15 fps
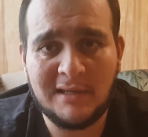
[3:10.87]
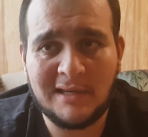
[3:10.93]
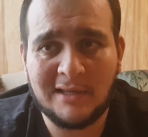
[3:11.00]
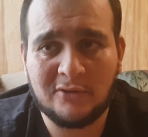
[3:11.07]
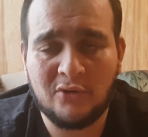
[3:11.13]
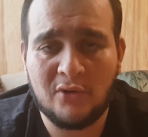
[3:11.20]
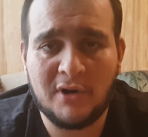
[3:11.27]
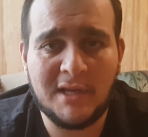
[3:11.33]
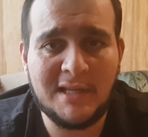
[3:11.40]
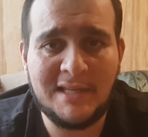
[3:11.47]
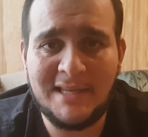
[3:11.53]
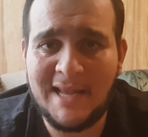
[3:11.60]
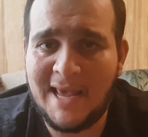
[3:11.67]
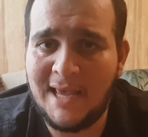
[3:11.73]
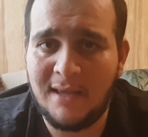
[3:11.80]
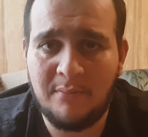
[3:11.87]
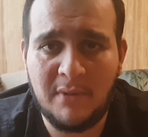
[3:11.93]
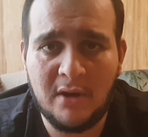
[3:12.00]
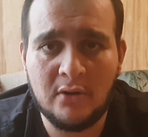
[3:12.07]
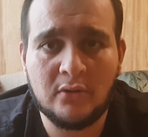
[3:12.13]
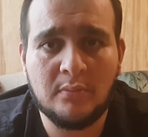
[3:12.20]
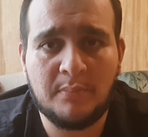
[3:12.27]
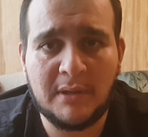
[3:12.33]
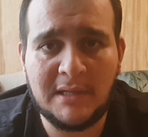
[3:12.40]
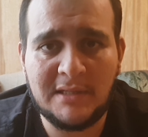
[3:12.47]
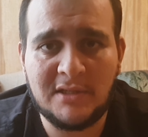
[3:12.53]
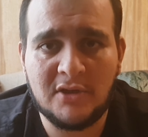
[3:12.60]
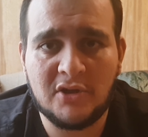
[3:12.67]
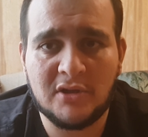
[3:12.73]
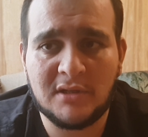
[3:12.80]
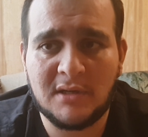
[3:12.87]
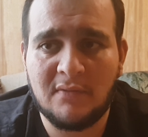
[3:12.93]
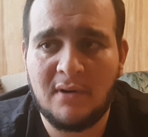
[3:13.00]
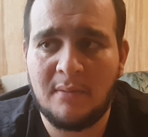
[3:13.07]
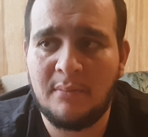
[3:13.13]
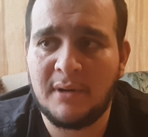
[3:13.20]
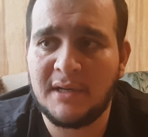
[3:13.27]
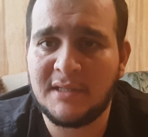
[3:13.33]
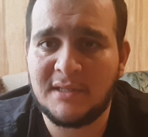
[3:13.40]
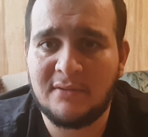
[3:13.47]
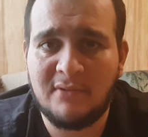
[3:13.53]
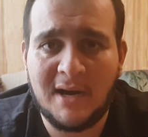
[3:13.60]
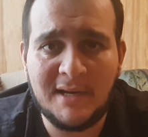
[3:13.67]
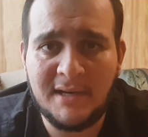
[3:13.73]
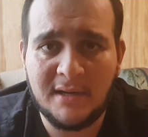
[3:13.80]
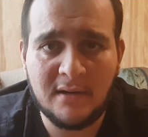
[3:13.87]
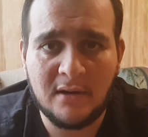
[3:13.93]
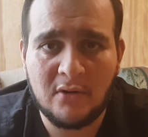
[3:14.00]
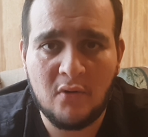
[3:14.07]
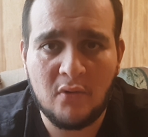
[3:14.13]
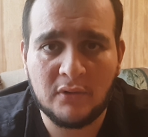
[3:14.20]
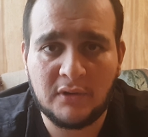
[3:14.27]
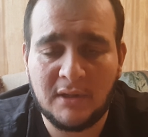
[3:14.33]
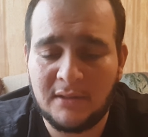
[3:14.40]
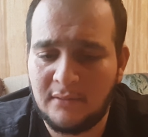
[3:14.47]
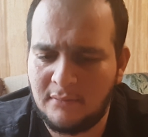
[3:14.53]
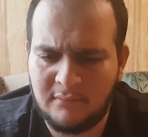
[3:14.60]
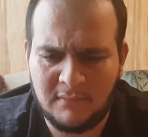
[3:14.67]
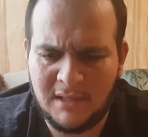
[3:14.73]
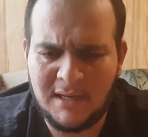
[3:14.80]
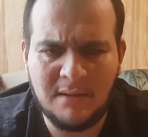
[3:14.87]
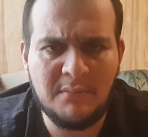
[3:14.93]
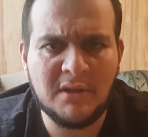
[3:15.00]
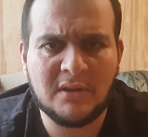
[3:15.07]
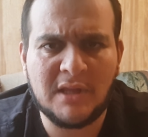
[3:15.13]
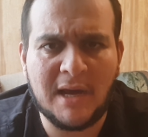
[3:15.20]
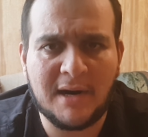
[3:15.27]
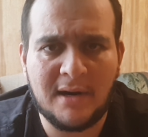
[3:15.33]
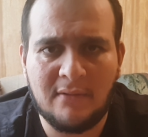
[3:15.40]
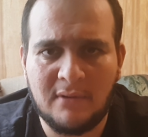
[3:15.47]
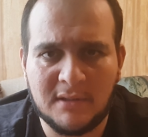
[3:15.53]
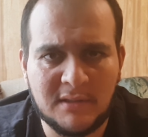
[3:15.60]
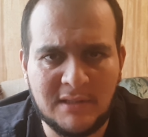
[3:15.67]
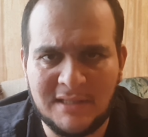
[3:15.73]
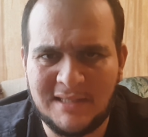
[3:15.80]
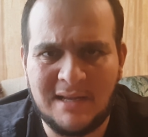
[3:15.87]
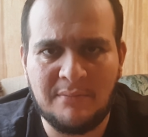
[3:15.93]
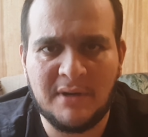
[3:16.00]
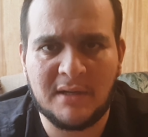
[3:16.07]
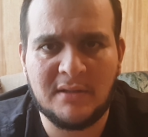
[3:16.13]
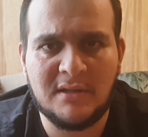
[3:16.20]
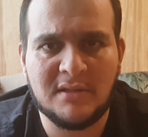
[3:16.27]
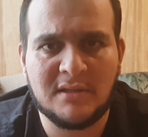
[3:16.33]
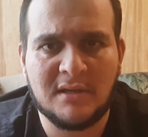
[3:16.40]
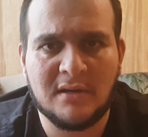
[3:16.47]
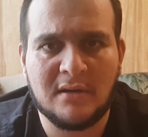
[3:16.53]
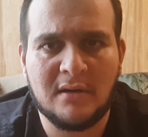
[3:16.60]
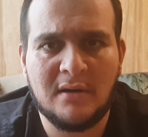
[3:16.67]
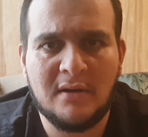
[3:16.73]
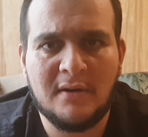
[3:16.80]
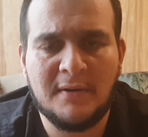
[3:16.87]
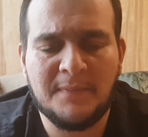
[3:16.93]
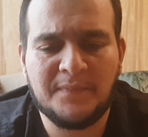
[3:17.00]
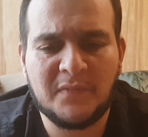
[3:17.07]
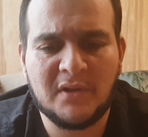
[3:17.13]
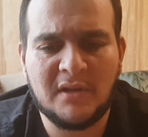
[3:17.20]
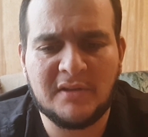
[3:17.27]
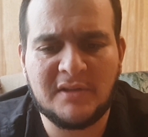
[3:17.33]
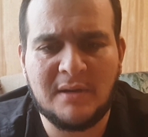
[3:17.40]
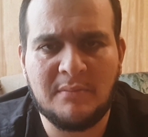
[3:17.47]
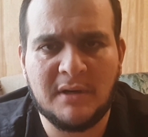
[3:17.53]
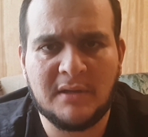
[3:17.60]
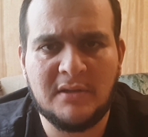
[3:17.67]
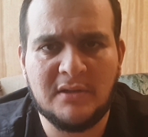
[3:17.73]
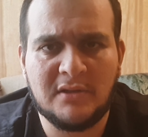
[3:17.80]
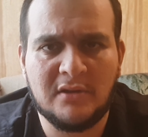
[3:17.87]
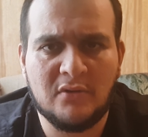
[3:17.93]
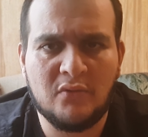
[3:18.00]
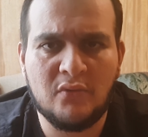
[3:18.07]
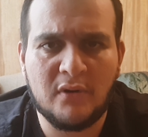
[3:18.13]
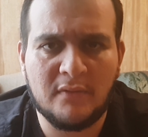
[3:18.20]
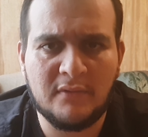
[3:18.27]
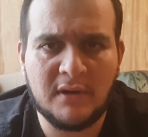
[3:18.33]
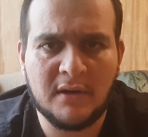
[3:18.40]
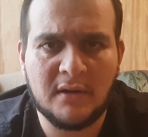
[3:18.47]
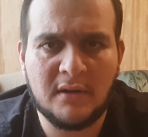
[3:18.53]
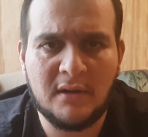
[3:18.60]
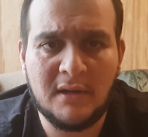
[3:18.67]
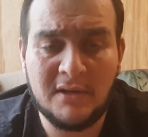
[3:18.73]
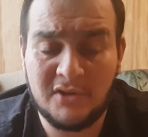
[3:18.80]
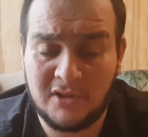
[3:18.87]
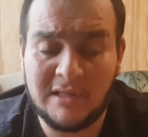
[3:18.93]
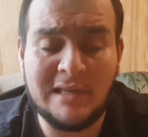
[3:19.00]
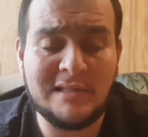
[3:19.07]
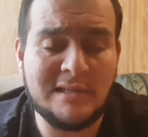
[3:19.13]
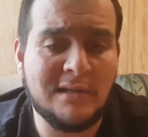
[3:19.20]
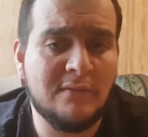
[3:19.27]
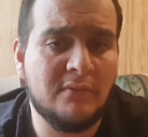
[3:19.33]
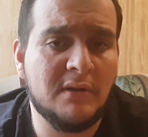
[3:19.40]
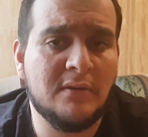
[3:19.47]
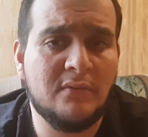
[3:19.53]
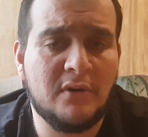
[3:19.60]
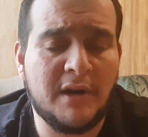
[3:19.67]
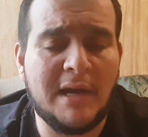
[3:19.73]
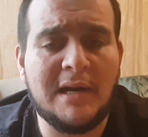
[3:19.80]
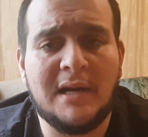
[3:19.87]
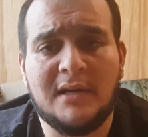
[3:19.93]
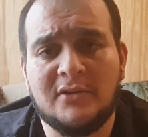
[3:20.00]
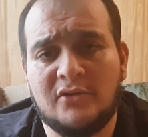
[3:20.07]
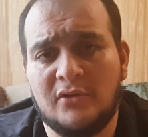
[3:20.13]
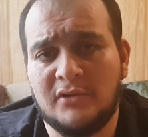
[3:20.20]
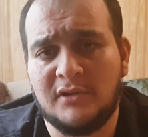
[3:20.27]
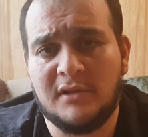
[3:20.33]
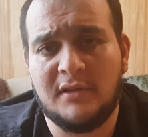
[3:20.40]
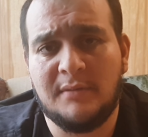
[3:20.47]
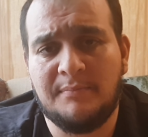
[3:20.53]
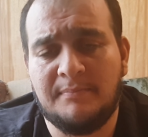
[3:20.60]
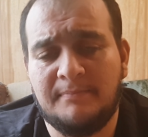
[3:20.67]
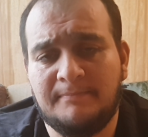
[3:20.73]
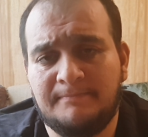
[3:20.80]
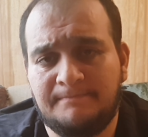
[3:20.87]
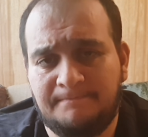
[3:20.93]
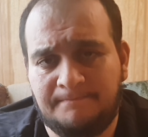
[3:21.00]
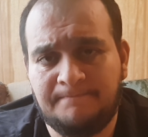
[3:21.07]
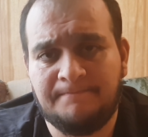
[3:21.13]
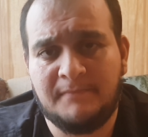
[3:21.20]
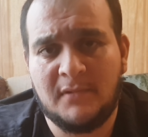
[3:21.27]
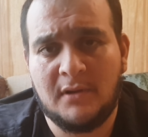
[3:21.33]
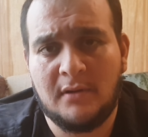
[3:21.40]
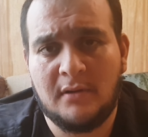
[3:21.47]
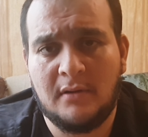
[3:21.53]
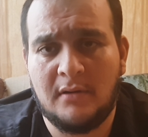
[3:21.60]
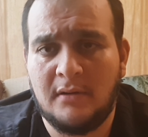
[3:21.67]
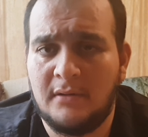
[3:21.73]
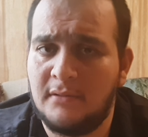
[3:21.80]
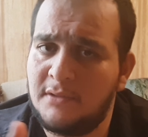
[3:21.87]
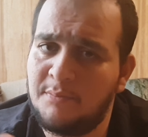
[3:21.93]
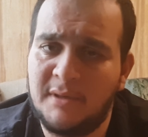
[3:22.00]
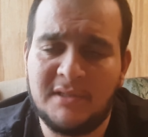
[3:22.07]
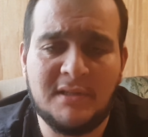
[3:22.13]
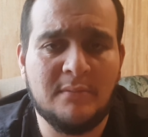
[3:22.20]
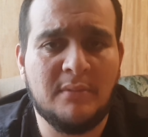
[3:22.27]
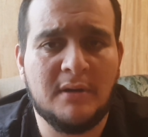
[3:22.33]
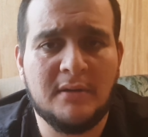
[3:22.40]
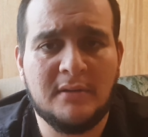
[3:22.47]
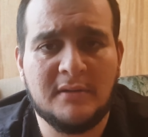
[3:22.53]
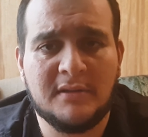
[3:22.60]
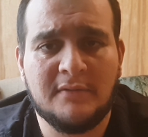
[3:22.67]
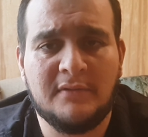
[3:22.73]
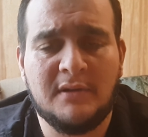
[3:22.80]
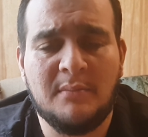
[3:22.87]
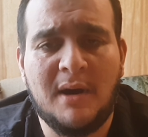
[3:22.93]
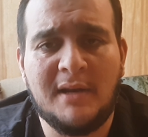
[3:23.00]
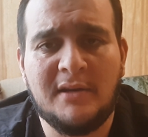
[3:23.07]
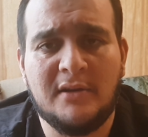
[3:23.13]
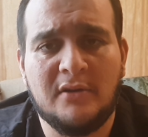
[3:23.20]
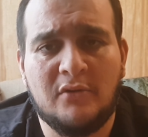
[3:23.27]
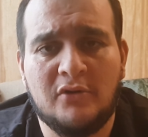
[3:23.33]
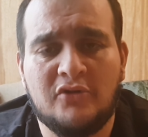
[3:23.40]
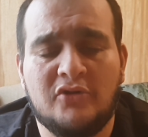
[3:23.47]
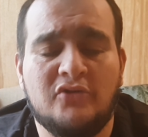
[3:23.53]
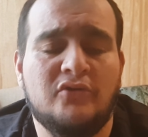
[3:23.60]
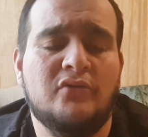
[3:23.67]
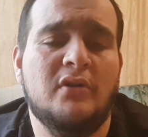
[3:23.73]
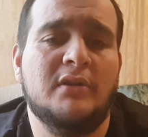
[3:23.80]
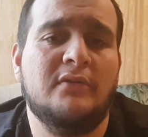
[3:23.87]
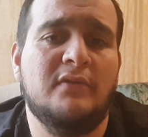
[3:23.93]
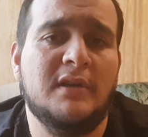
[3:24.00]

которые не имеют политического образования какого-то элементарного, на самых низких, на самых низких уровнях? Считаете ли вы его реально осознанным? Э, спасибо за внимание. Очень жду ответа.